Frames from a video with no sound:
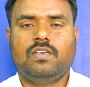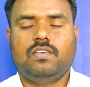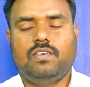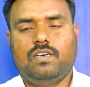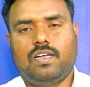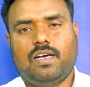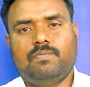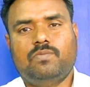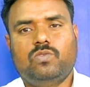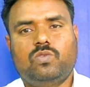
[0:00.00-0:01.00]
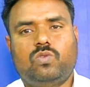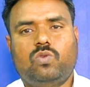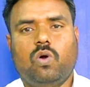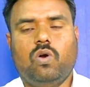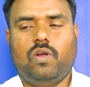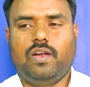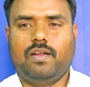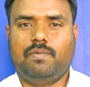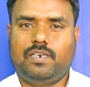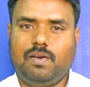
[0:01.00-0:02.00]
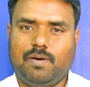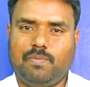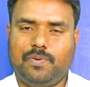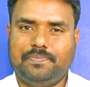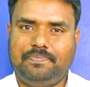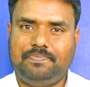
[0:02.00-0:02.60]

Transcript: இன்று நாம் தோல் நோய்களை பற்றி பார்ப்போம்